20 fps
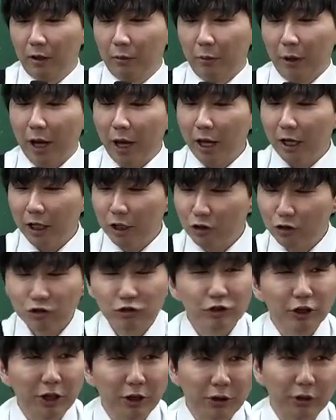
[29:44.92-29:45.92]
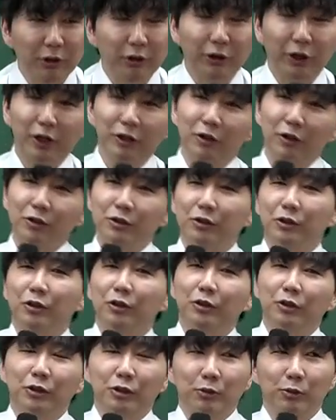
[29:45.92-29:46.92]
매 기수 그래요. 예를
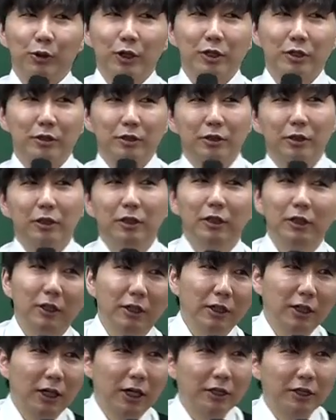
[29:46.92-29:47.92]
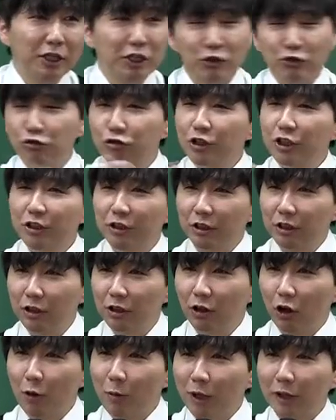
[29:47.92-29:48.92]
들어서 한, 한 이십구 기들,
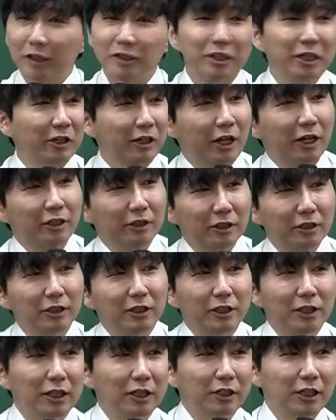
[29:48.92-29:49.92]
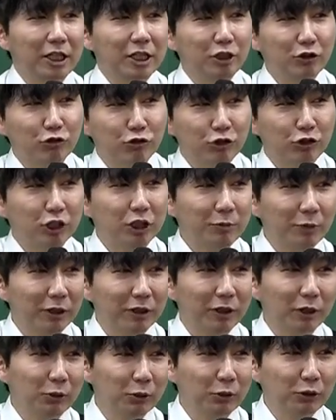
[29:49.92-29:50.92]
얼마 안 됐잖아, 걔들. 이십구 기를
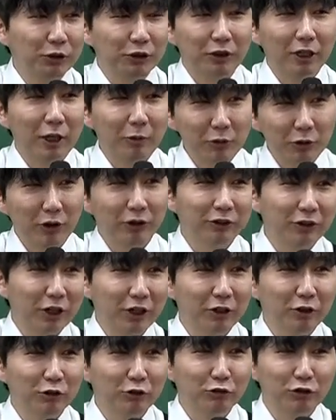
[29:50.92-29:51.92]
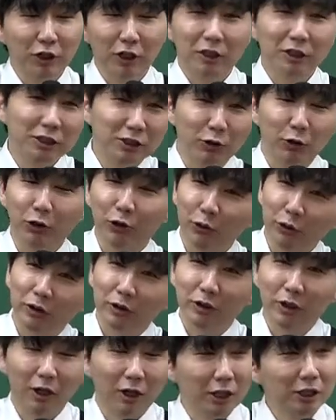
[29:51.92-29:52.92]
만나도 그때 합격할 때는 우리가 진짜
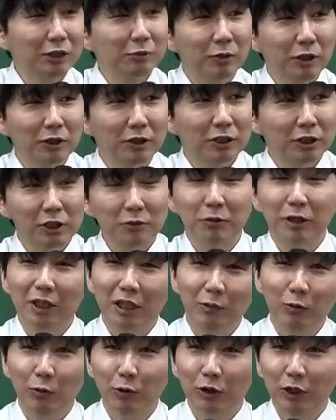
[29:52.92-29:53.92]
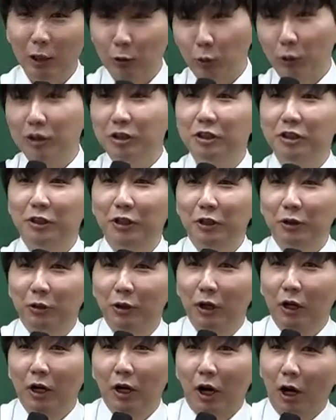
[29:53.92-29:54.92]
어려웠다 하지만 지금 만나보면 다 똑같이 얘기해요.
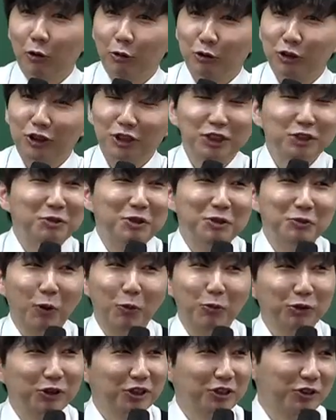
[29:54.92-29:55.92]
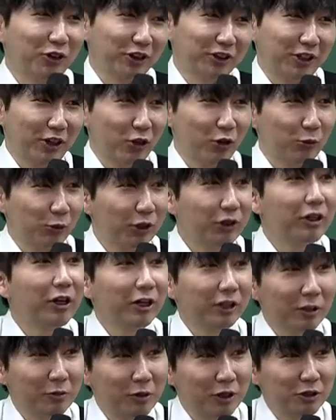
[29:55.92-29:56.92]
아우, 지금이 못 붙을 것 같아요. 이렇게
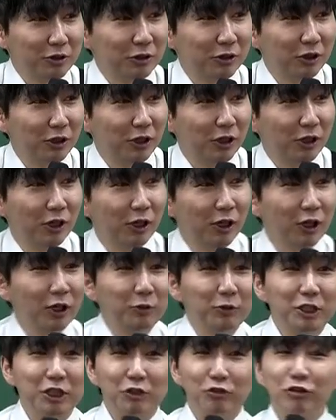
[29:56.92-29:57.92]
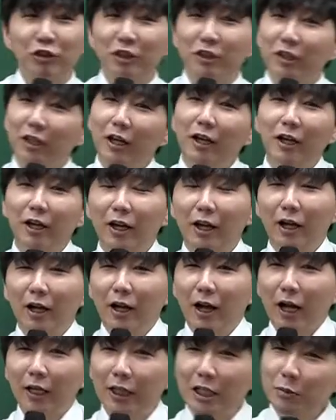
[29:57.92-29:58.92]
얘기한단 말이죠. 그럼 이십구 기 때
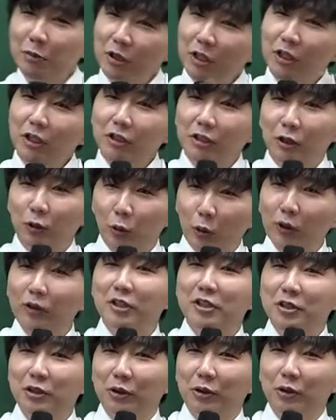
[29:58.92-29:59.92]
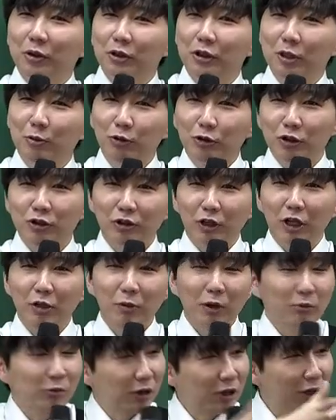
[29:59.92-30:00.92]
한 이십칠 기들 똑같았어요. 진짜 붙었을 때는
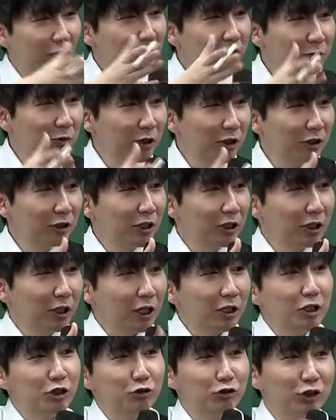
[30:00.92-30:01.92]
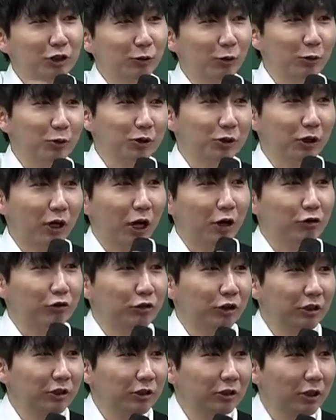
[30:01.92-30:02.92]
막, 막 하지만은 한 이십구 기를 보면서 아유,
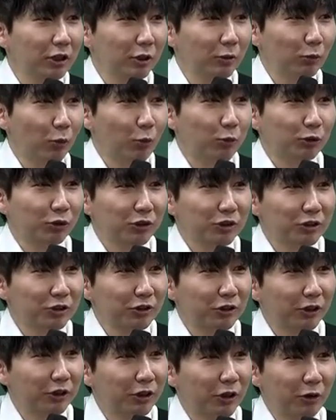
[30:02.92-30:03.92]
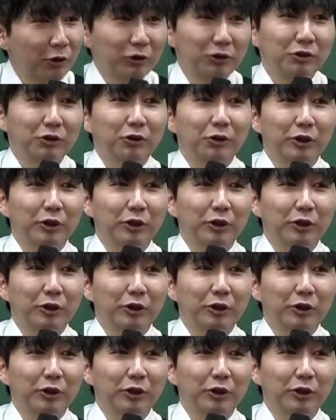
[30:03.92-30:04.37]
우리는 못 붙었을 것 같아요. 이러거든요.